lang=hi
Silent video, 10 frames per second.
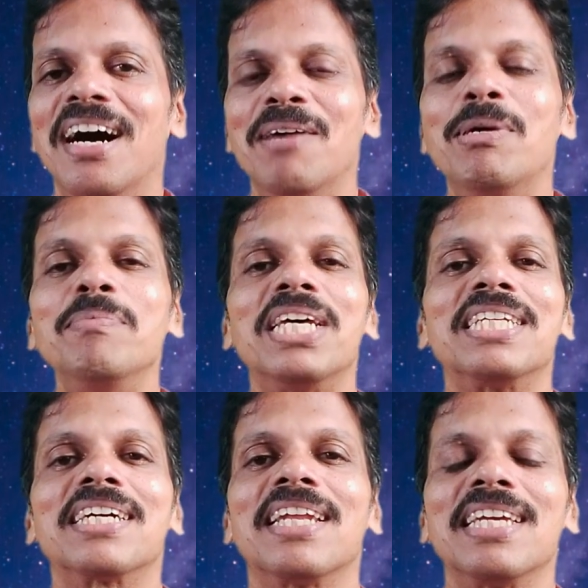अब हम
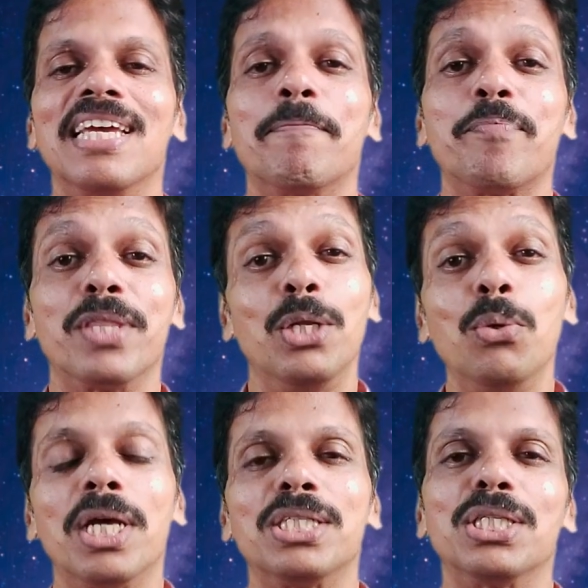चर्चा करेंगे धनु
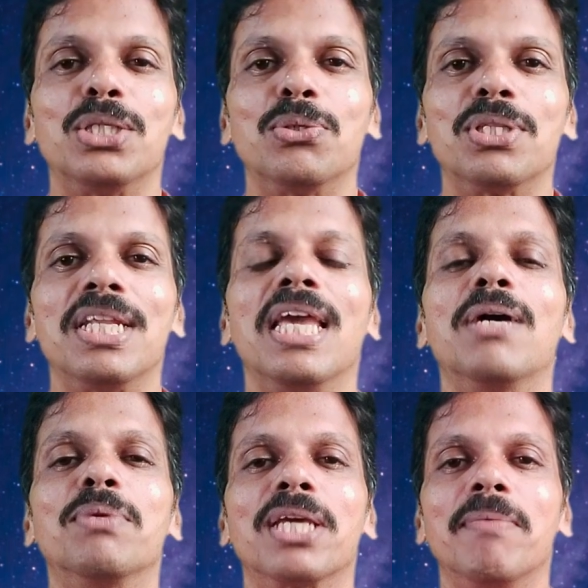राशि की जो स्त्री
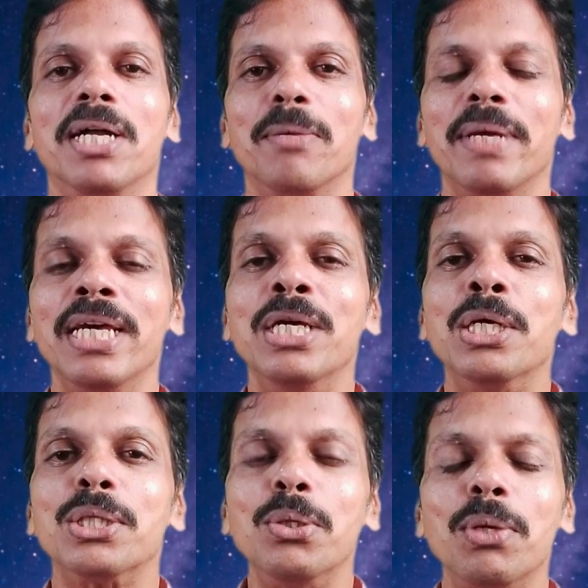है उनके बारे में
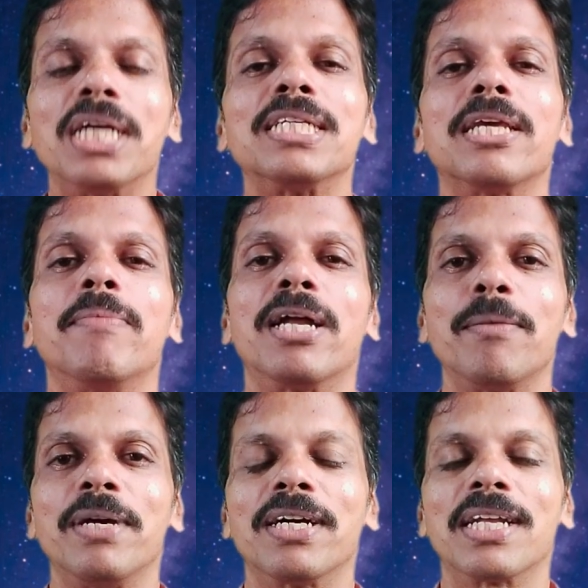धनु राशि के बारे
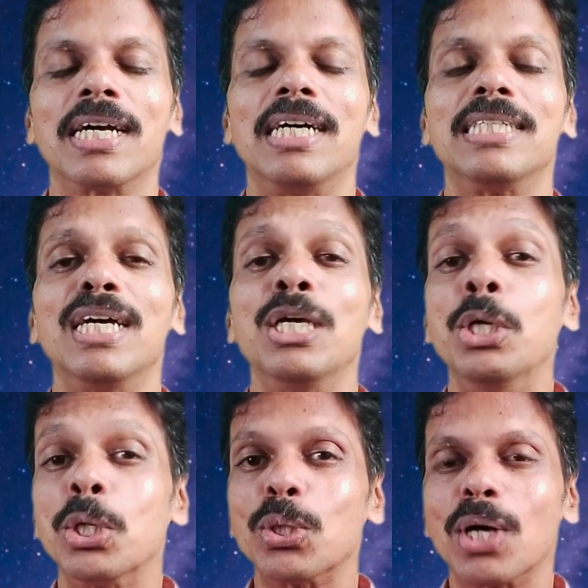में अगर कहा जाए
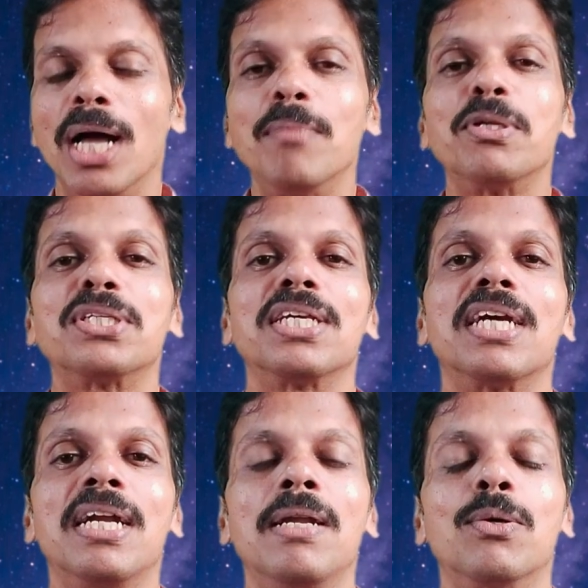तो काल पुरुष की
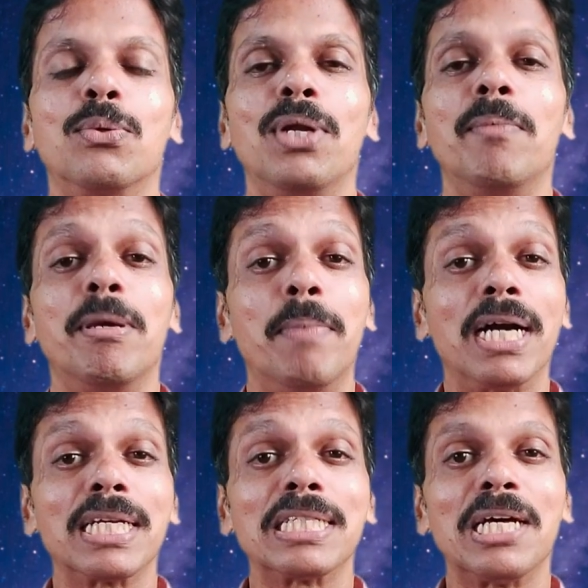कुंडली में
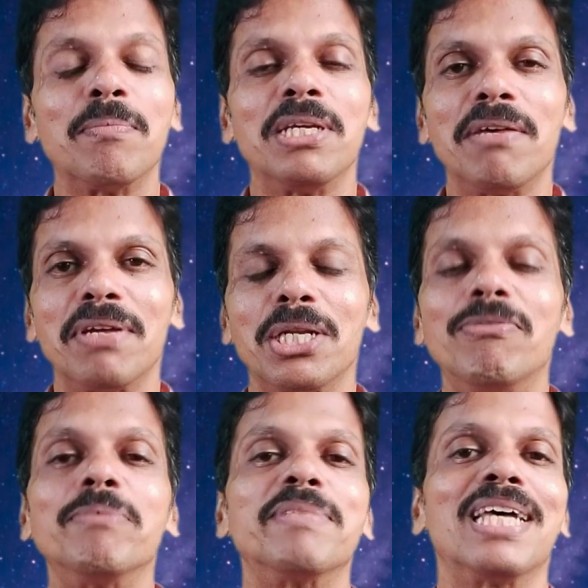भाग्य स्थान में या फिर
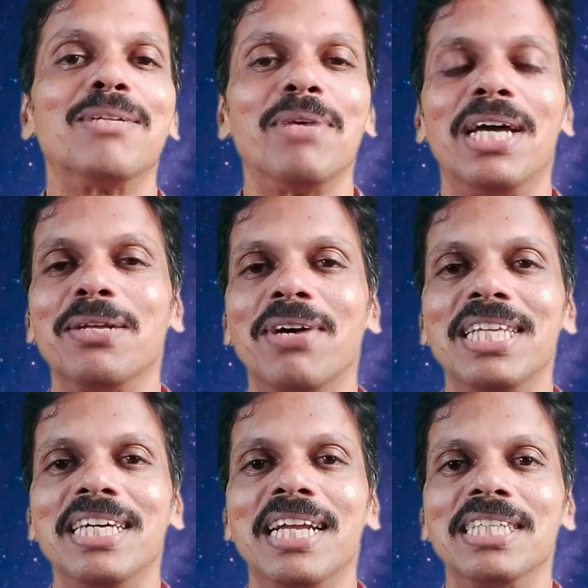नवम स्थान में आने
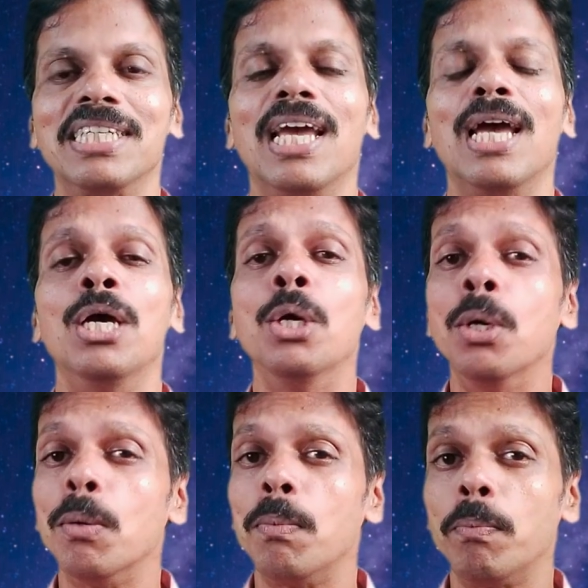वाली यह राशि है
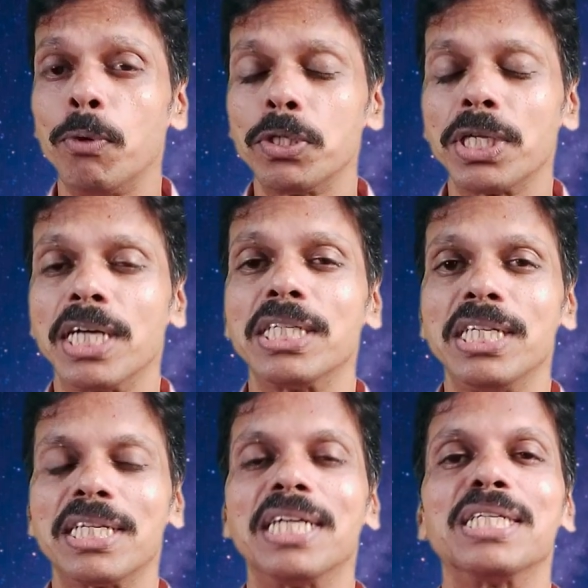पुरुष राशि
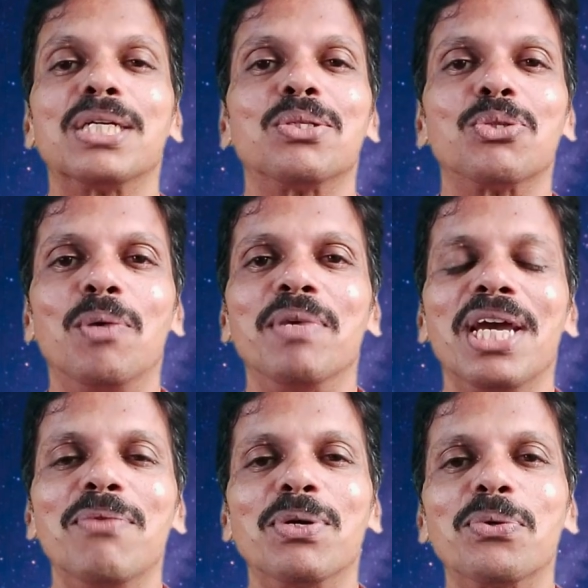इस राशि का जो स्वामी
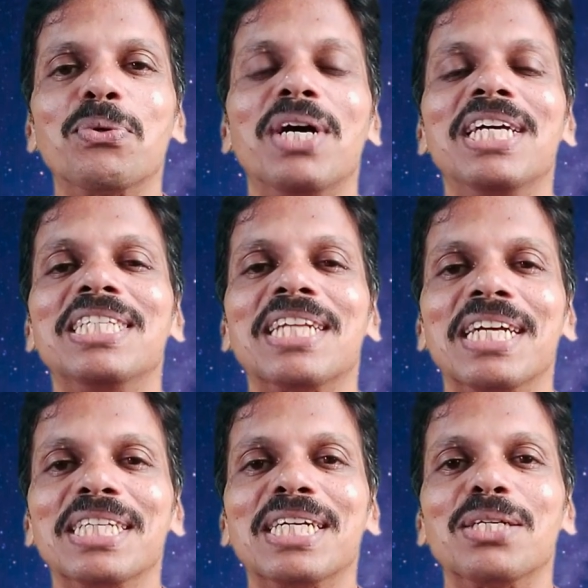है वो गुरु है इस
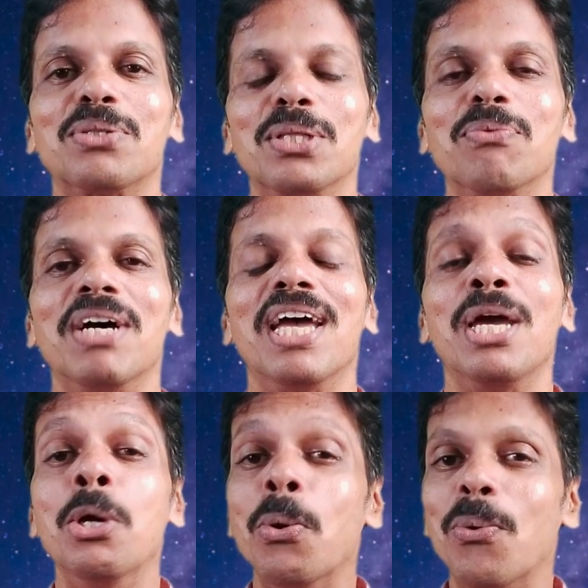राशि का जो तत्व है
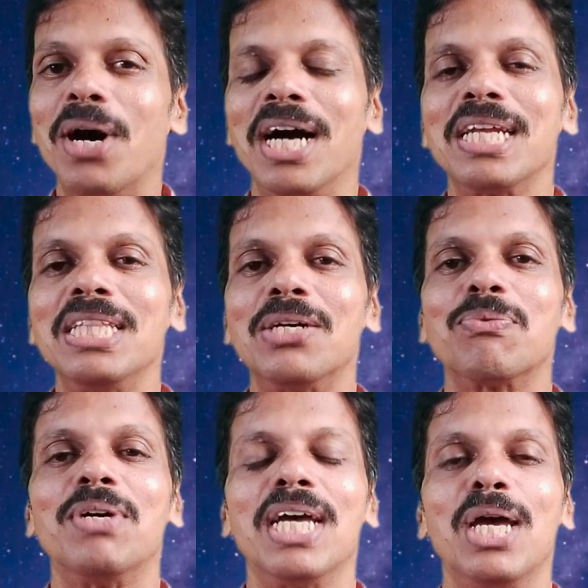वो अग्नि
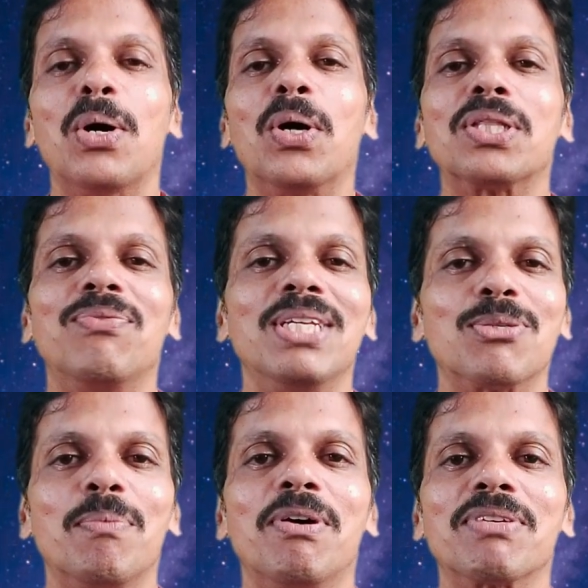तत्व है और
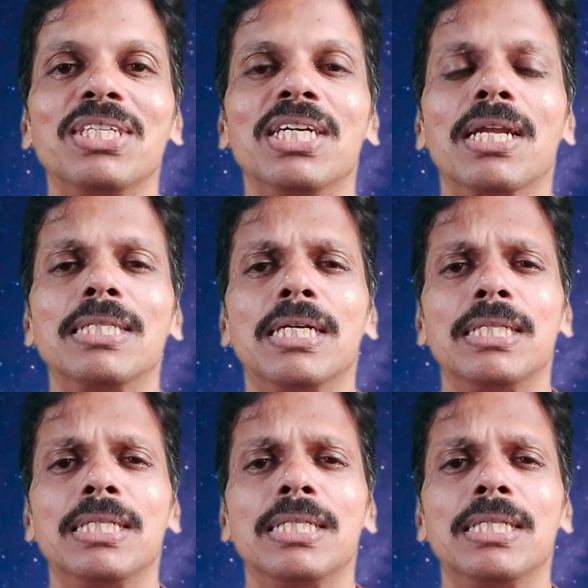द्विस्वभाव की यह